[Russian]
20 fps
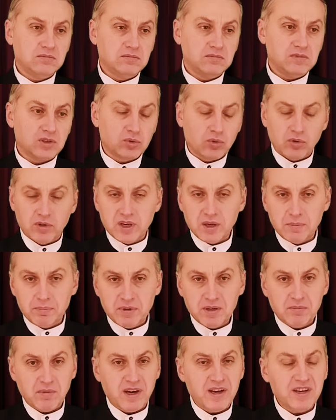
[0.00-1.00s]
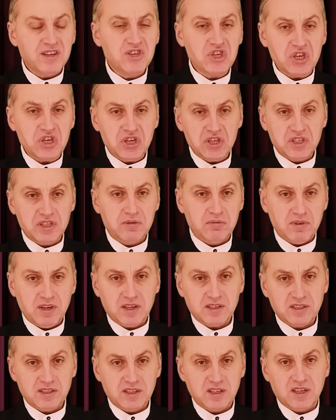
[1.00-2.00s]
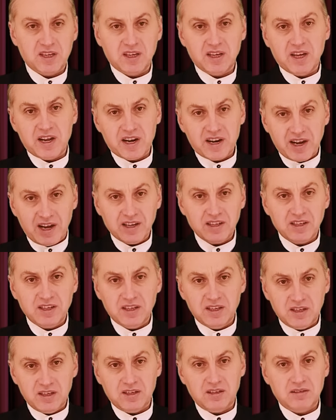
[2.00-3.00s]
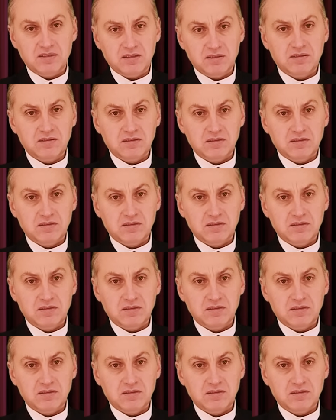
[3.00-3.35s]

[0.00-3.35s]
насколько я понимаю, неизвестный ранее